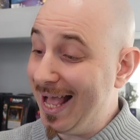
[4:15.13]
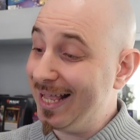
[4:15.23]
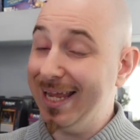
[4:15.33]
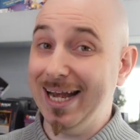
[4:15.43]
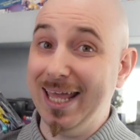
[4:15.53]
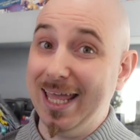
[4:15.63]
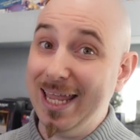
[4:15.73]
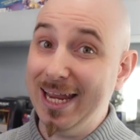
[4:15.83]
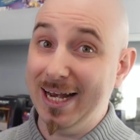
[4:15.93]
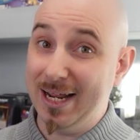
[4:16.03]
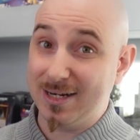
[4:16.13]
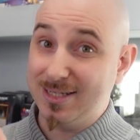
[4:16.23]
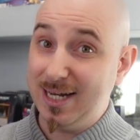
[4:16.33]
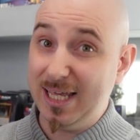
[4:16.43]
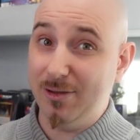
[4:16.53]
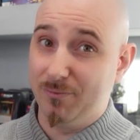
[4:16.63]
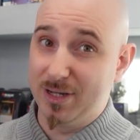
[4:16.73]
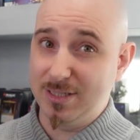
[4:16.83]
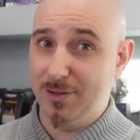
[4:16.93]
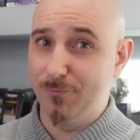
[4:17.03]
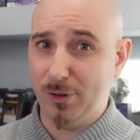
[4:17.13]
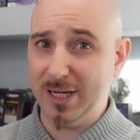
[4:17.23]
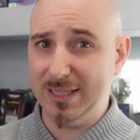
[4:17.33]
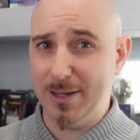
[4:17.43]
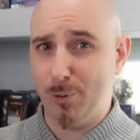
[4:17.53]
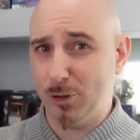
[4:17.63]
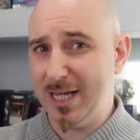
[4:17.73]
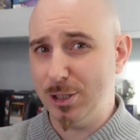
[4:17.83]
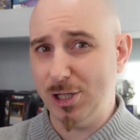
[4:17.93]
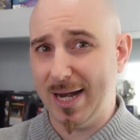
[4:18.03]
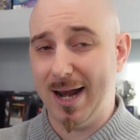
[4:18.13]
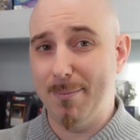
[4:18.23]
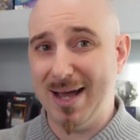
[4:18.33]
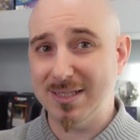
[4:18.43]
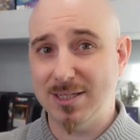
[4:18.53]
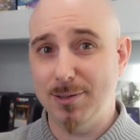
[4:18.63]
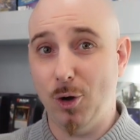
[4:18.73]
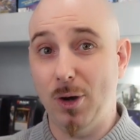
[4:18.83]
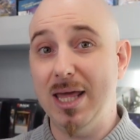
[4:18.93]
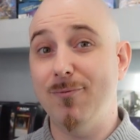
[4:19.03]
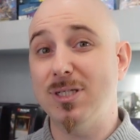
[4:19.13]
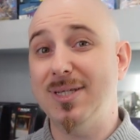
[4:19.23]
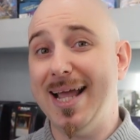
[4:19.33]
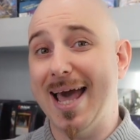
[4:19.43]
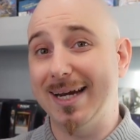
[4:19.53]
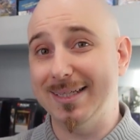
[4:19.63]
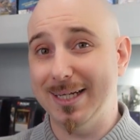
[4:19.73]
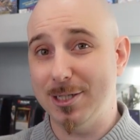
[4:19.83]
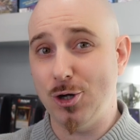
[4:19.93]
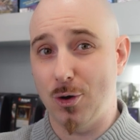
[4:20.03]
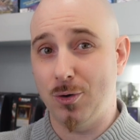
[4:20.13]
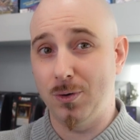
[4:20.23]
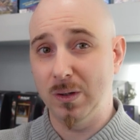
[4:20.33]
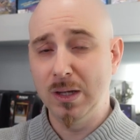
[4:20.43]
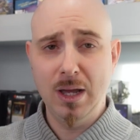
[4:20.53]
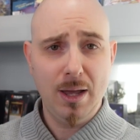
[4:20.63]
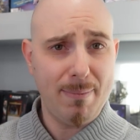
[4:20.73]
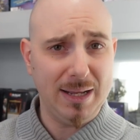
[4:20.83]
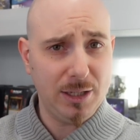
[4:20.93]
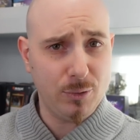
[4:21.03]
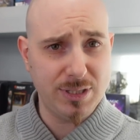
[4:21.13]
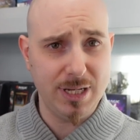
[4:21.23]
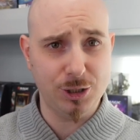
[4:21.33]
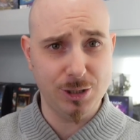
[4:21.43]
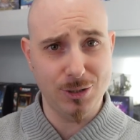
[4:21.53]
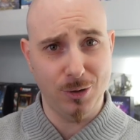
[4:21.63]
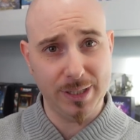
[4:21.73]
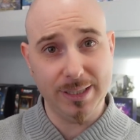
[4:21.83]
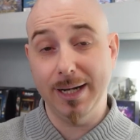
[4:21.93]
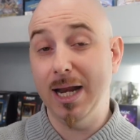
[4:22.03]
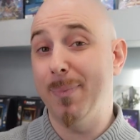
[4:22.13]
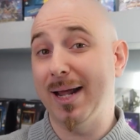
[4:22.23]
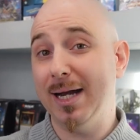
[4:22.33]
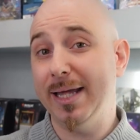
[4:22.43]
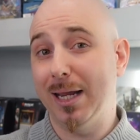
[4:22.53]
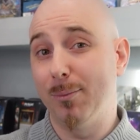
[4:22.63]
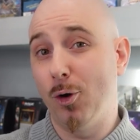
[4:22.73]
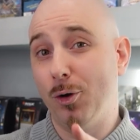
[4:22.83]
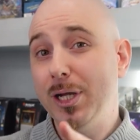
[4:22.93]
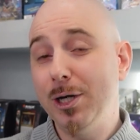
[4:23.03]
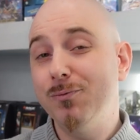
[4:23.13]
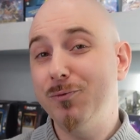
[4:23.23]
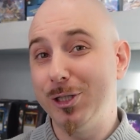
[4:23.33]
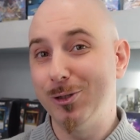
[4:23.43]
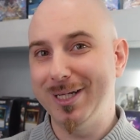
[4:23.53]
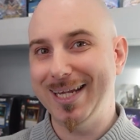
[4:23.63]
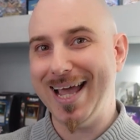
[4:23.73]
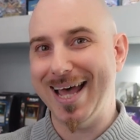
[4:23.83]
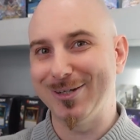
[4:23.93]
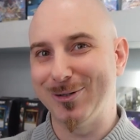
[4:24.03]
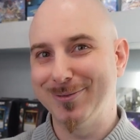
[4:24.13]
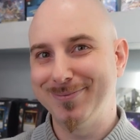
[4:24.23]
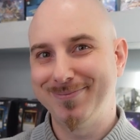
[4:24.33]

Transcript: anche le inner sleeve se vorrete proteggere al massimo le vostre carte da gioco, ma di questi accessori ne parleremo in un video dedicato.